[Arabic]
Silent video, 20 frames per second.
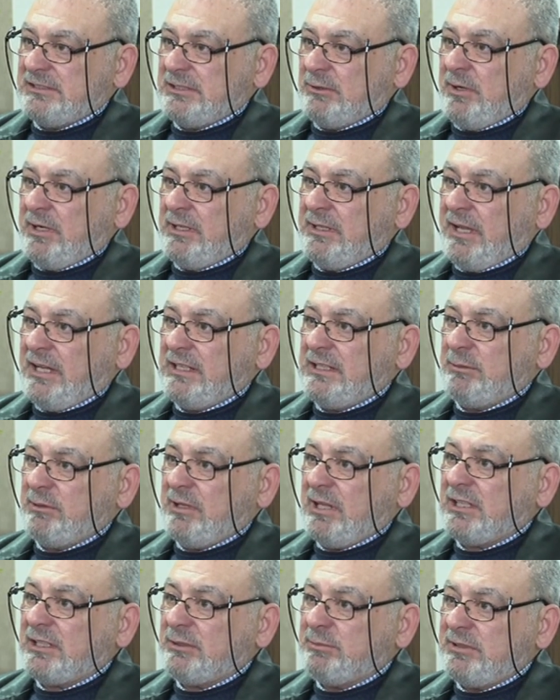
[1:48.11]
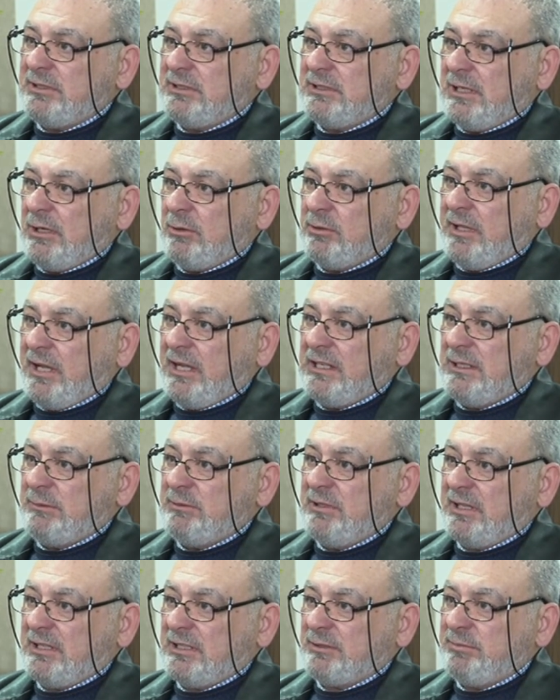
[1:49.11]
سواء العالم العربي أو
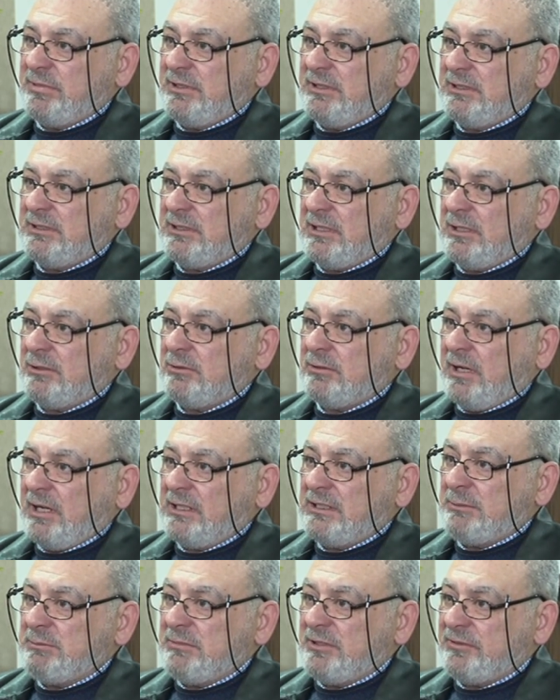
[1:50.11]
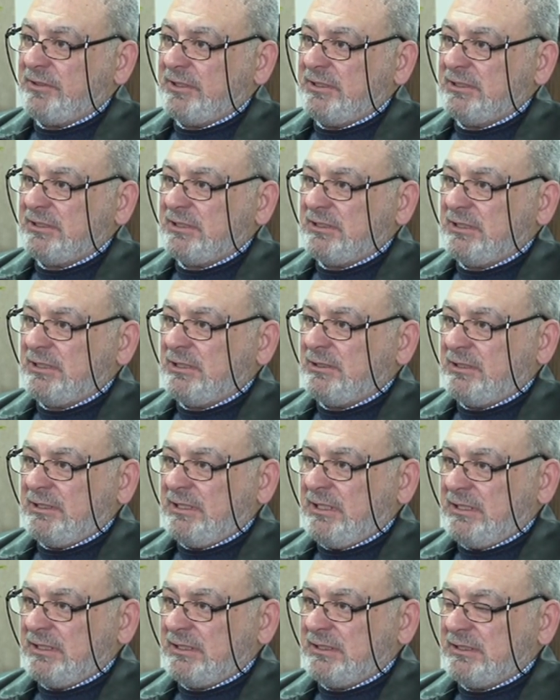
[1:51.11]
العالم الغربي أو عالم إفريقيا
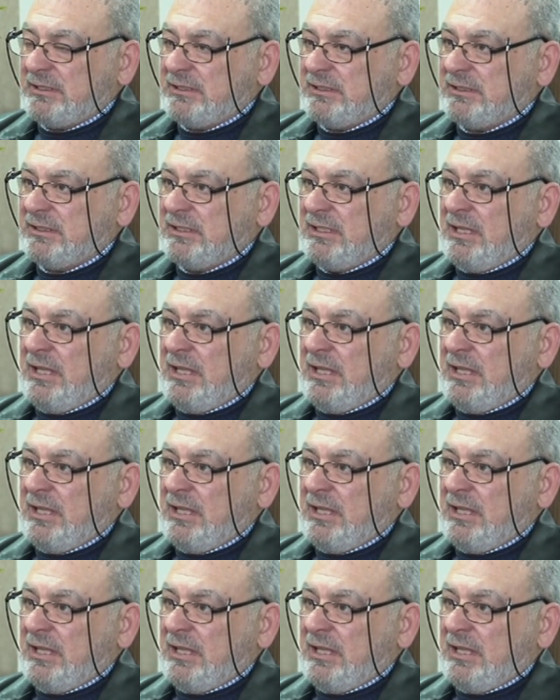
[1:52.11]
إلى آخره